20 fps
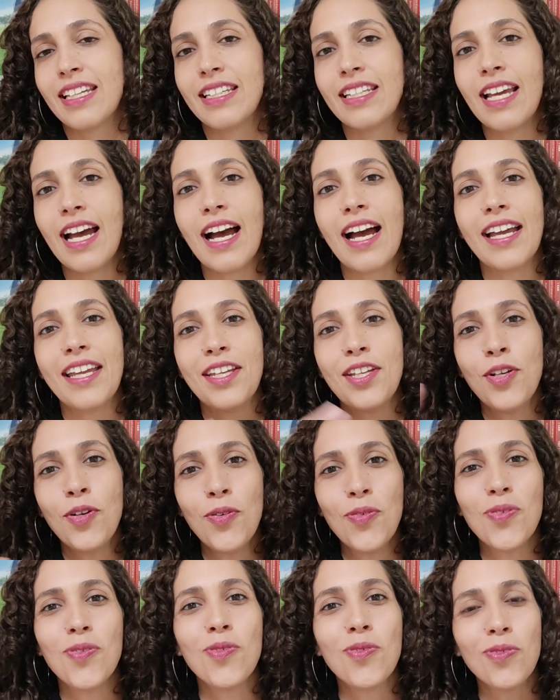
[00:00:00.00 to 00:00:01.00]
E aí,
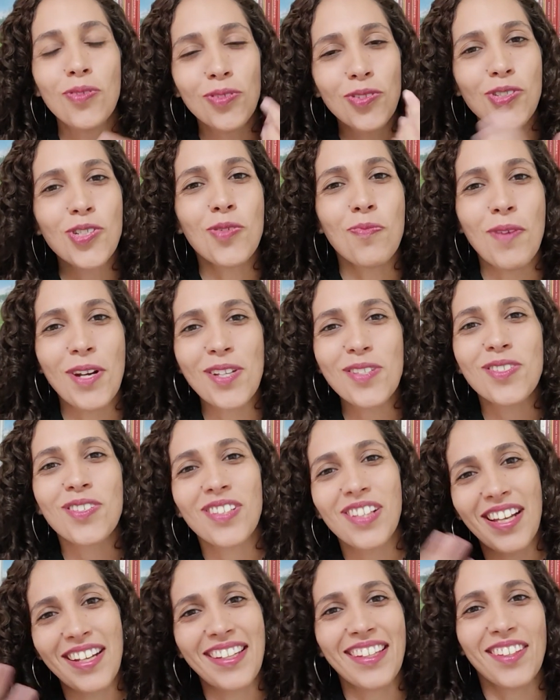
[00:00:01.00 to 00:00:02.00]
um dos
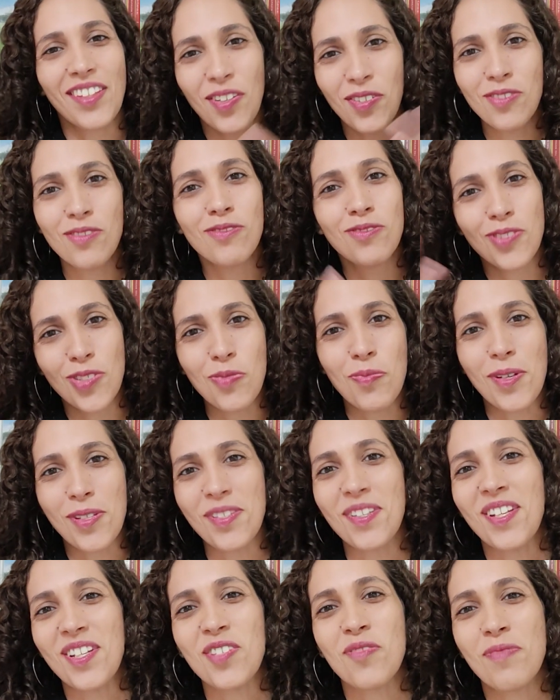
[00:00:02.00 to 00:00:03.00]
presos lá, que é até um dos
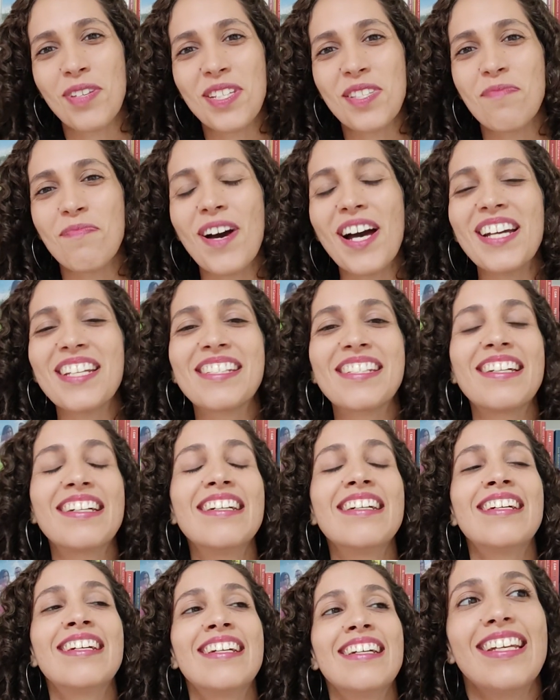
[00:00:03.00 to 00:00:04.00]
personagens principais,
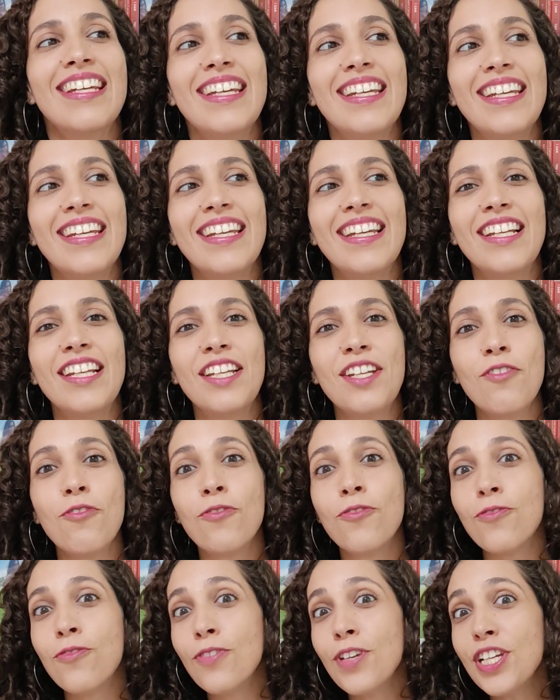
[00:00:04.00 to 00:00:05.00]
né? ele
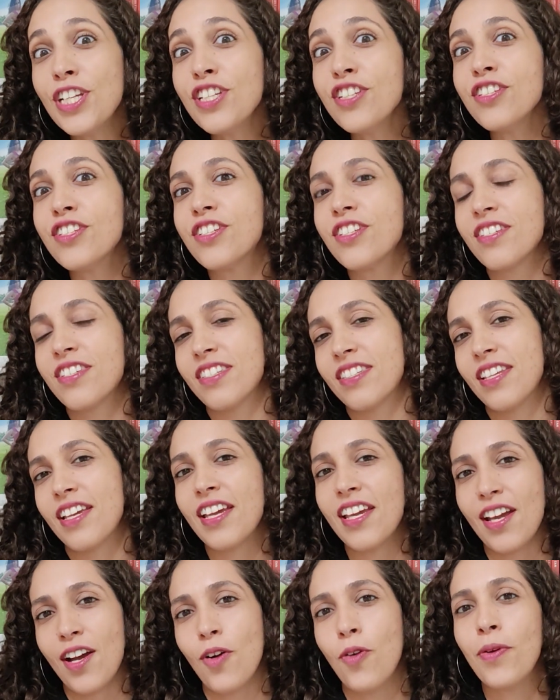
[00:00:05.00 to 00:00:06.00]
finge
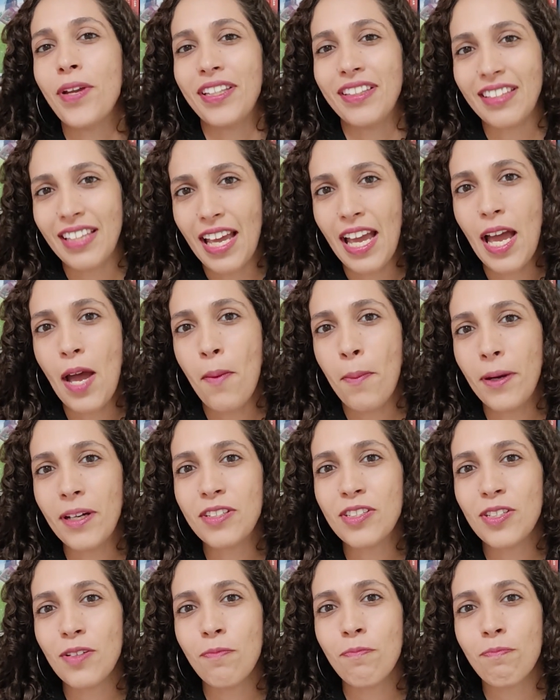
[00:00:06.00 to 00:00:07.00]
ser o
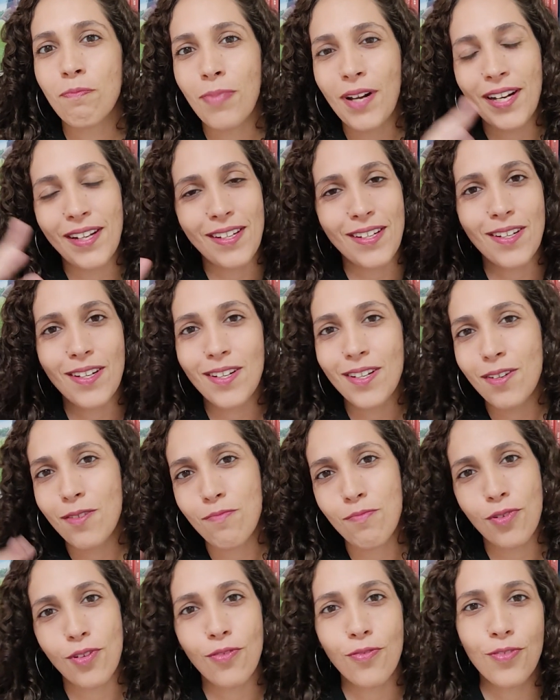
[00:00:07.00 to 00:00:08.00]
intérprete
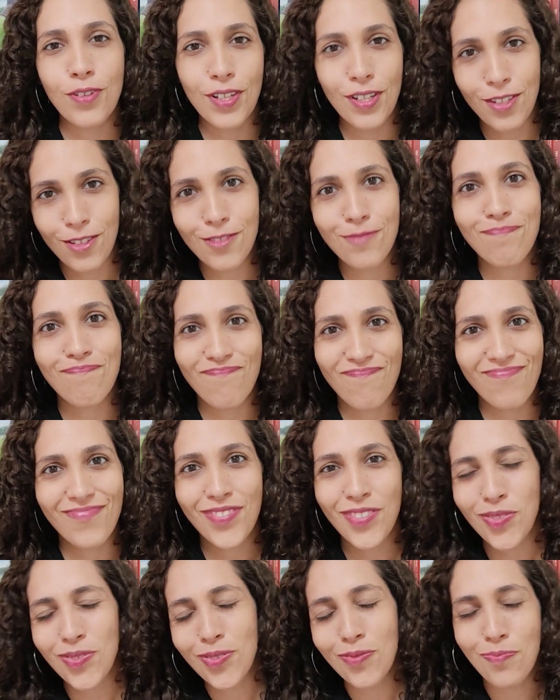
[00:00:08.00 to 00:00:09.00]
para o filho
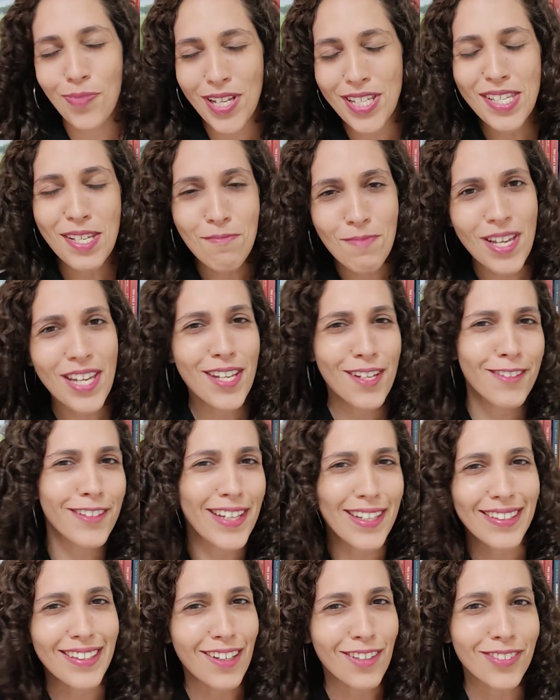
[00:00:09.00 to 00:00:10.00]
não perceber o
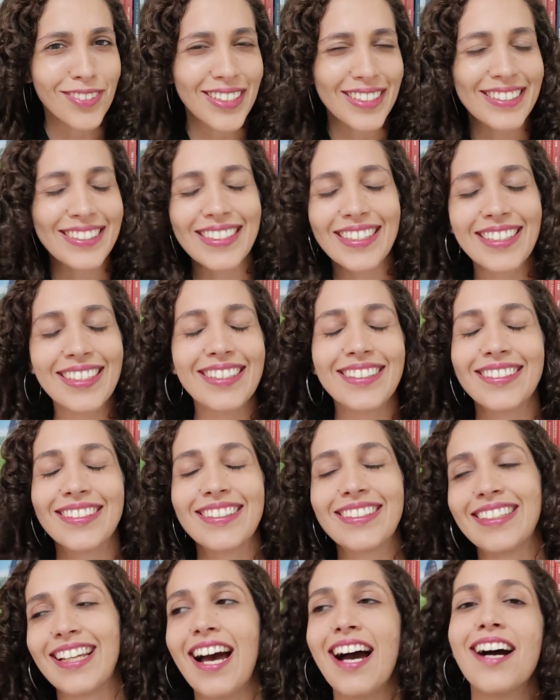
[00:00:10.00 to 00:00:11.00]
que está acontecendo
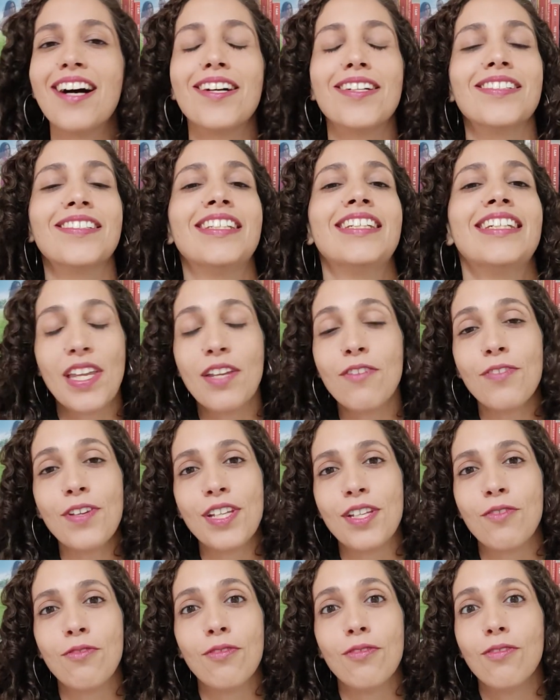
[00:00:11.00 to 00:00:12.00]
e tal.
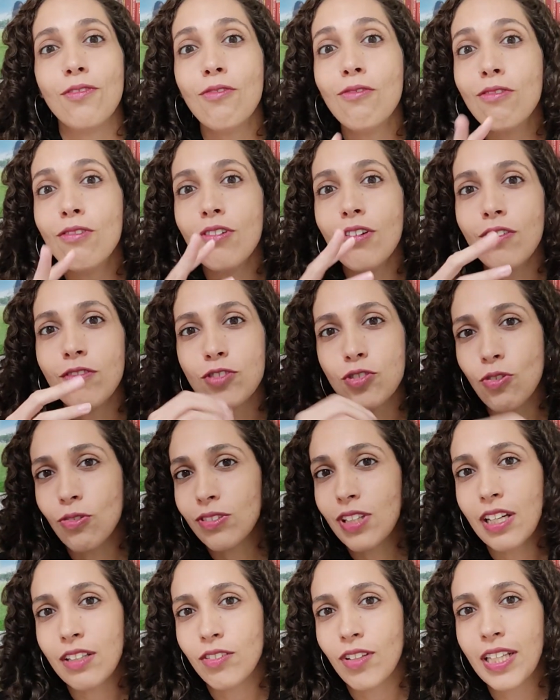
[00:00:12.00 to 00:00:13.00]
Enfim, o
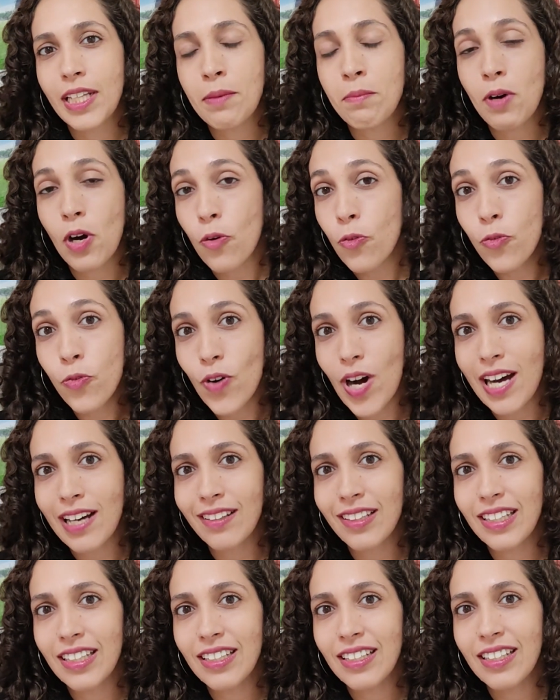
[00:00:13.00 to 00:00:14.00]
soldado alemão
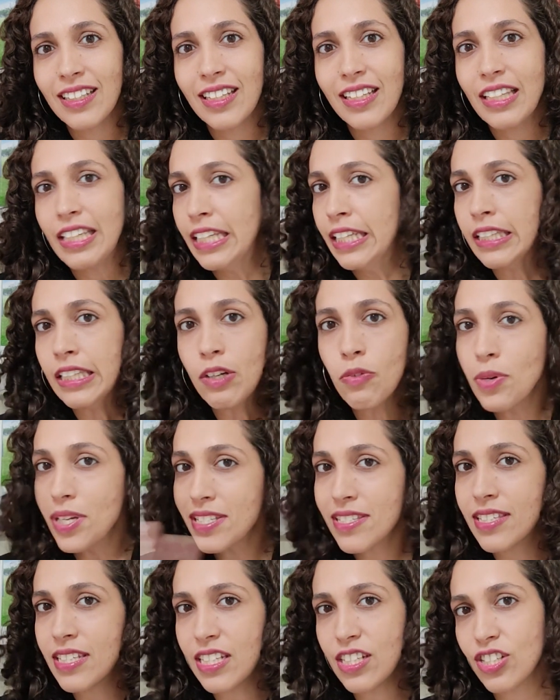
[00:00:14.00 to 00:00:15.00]
fala e não
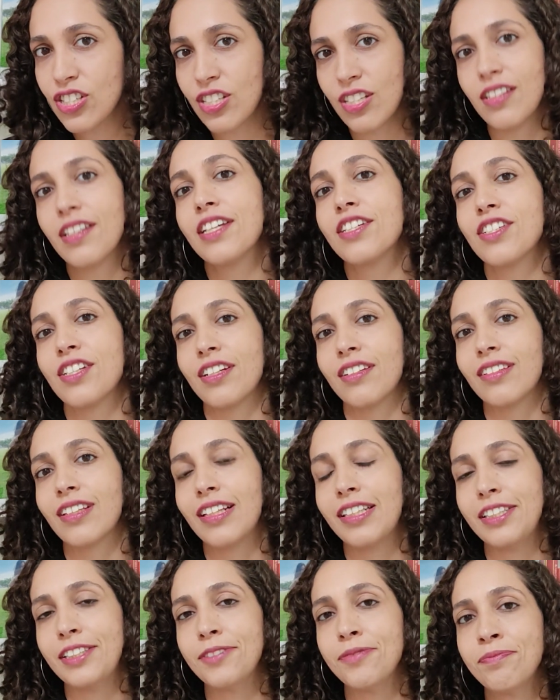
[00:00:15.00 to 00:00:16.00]
existe legenda
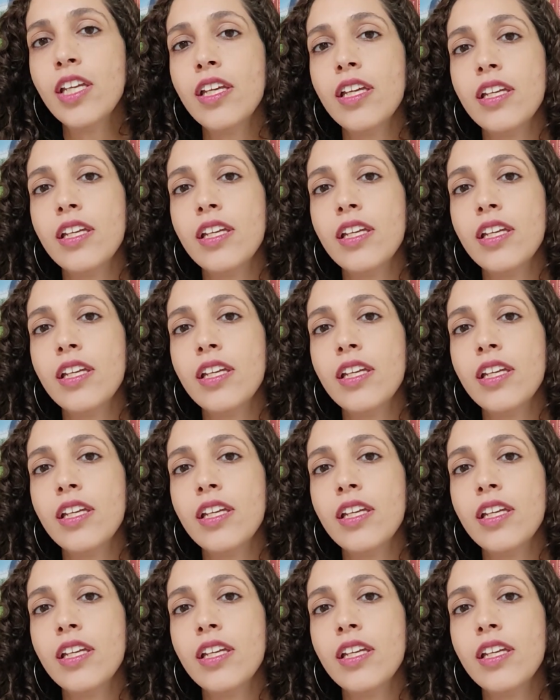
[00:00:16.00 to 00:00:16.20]
ali.